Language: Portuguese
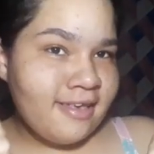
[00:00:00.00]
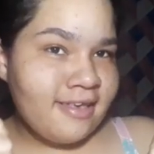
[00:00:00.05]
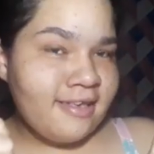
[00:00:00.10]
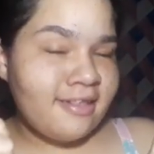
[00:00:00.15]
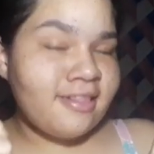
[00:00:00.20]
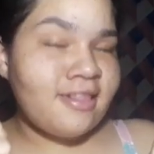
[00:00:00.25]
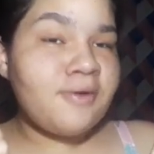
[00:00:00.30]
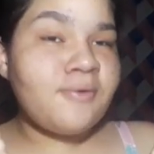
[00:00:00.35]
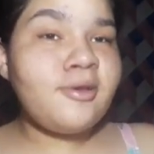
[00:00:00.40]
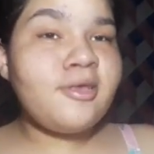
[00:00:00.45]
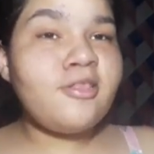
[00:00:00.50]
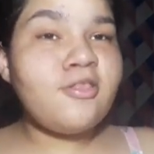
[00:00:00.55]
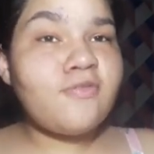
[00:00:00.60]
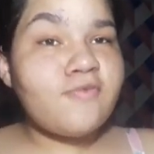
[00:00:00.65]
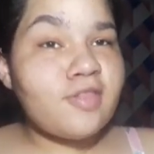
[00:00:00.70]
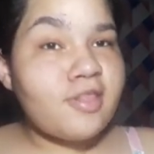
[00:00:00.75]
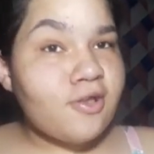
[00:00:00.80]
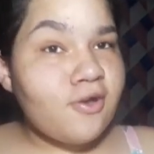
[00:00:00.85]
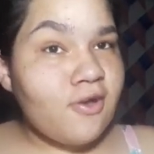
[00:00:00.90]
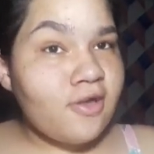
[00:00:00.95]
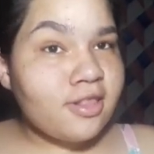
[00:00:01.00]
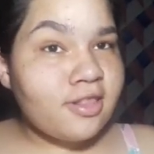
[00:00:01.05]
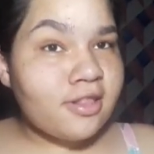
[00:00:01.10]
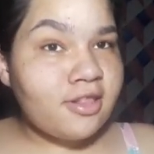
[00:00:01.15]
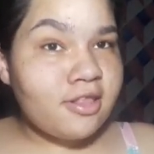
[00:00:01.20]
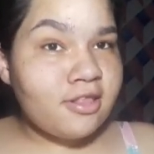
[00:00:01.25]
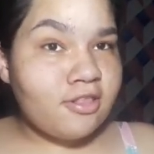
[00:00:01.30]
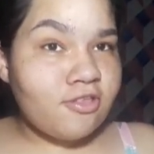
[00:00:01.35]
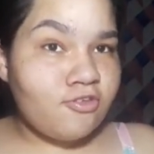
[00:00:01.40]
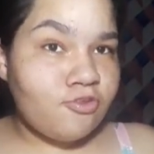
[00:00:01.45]
Então é isso, se você gosta
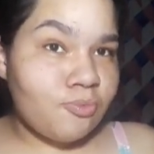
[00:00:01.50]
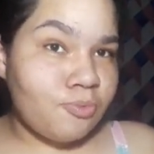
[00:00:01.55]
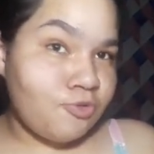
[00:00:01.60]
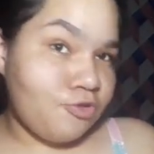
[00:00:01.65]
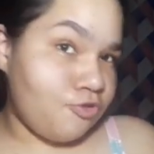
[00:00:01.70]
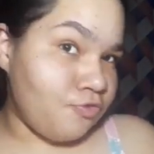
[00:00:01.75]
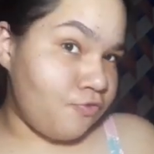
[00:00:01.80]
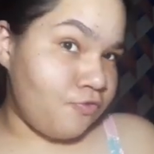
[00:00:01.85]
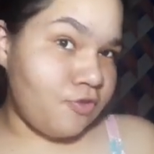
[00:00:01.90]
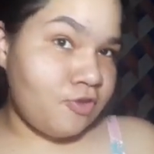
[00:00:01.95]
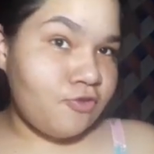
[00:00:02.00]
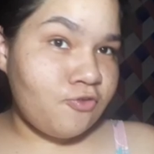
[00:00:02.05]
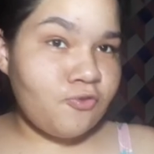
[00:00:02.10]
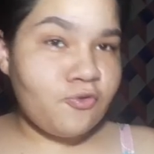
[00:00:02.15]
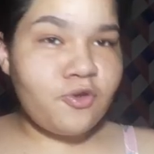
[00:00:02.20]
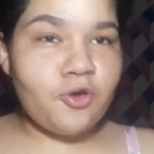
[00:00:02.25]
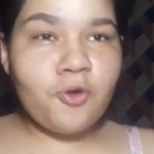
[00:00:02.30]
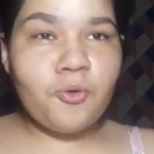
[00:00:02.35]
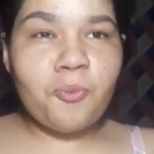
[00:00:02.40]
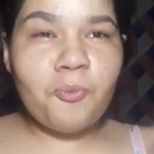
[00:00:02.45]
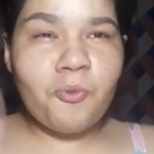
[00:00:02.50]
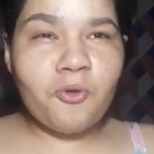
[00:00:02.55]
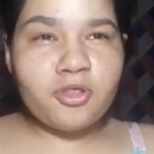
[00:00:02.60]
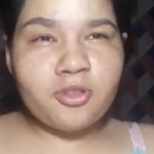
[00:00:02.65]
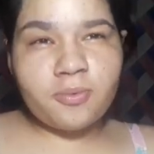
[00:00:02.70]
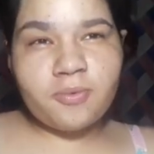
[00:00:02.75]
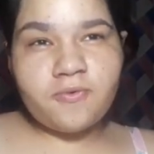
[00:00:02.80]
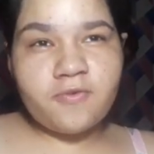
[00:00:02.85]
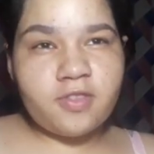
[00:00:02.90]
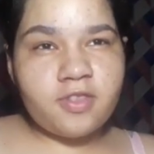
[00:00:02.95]
desse tipo de vídeo que eu mostro
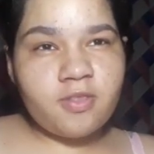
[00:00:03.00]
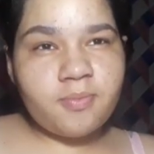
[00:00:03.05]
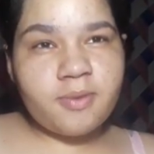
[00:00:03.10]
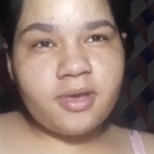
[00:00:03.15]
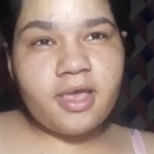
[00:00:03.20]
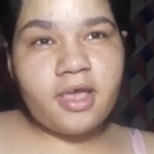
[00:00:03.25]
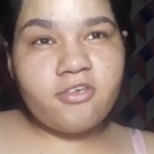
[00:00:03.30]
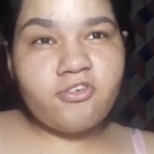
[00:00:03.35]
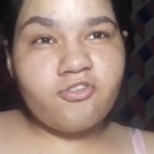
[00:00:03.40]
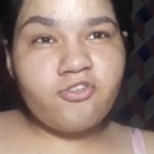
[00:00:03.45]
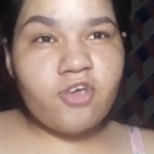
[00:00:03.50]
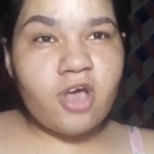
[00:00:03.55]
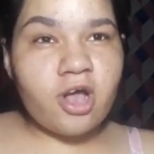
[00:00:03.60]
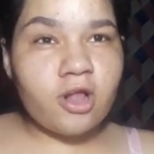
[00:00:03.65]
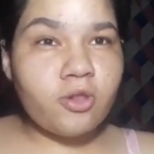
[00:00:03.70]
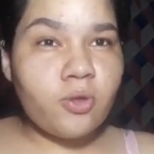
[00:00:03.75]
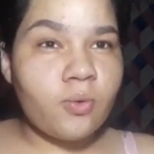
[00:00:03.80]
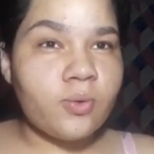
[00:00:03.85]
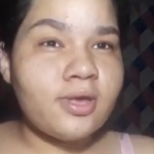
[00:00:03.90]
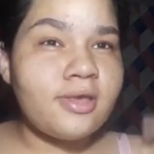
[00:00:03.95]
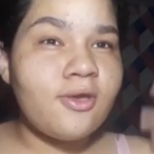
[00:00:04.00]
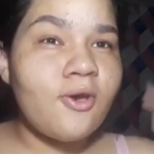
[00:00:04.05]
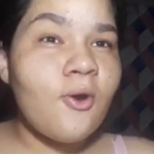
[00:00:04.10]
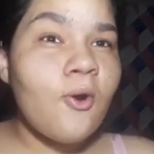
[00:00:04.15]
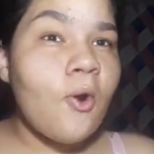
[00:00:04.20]
pra vocês maquiagem de Halloween